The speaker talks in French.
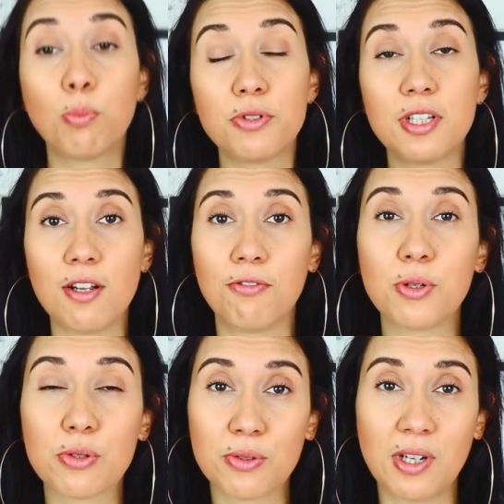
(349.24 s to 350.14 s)
En plus, il est
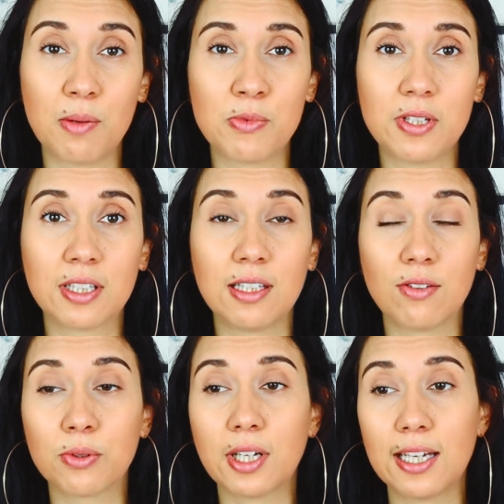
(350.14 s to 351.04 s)
fait au son de la musique
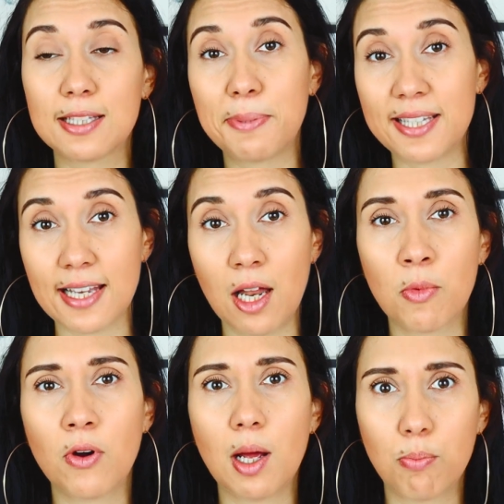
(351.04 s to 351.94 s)
qu'ils ont créé
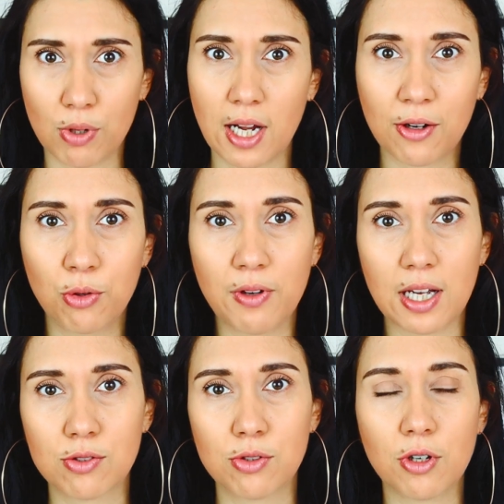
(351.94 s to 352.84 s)
spécialement là pour la
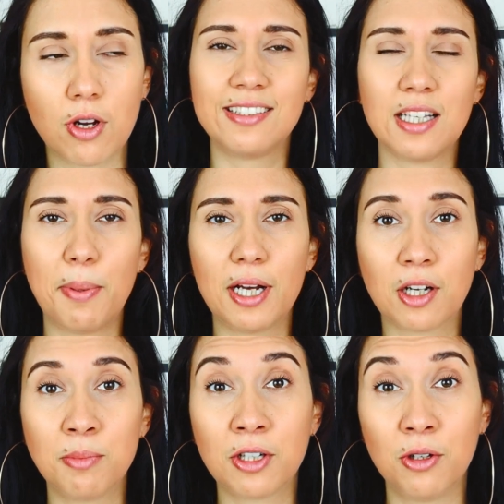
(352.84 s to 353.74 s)
réouverture qui s'appelle
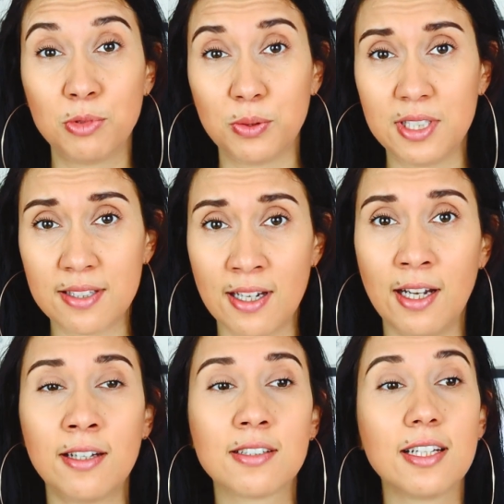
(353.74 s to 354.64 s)
Coming Home to
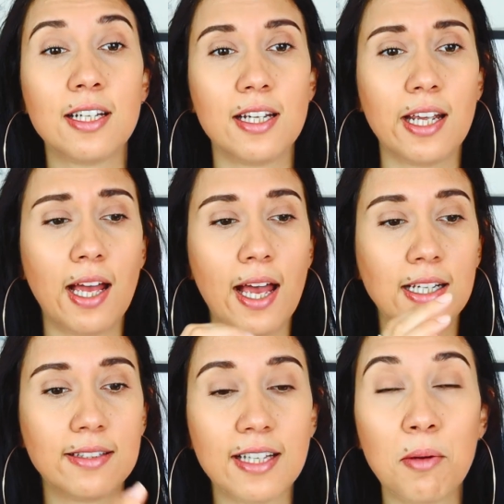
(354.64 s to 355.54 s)
Disneyland et
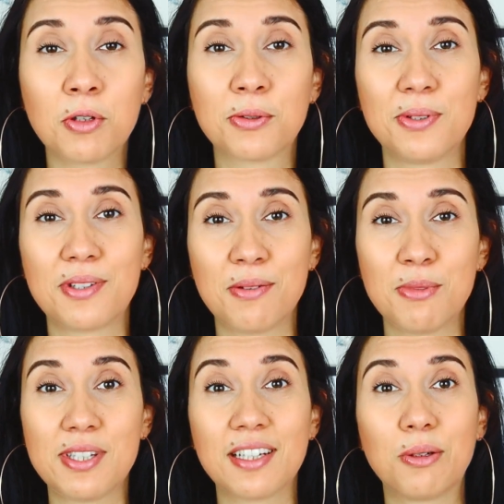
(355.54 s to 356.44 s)
elle est tellement cool cette
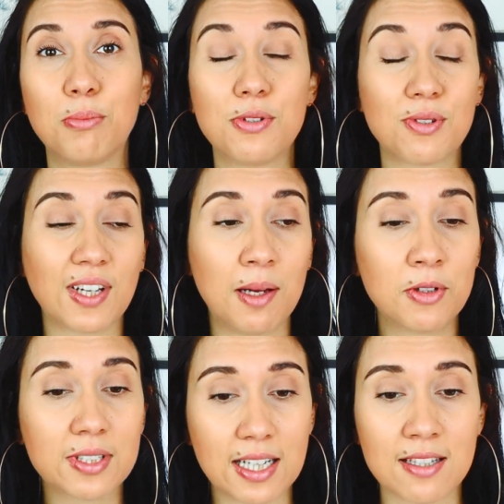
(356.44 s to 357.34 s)
musique en plus
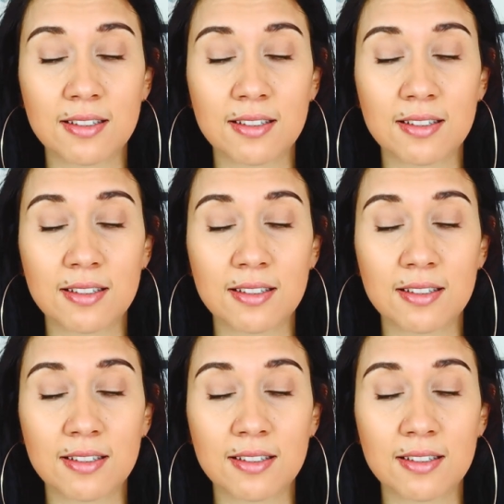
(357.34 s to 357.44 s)
vraiment très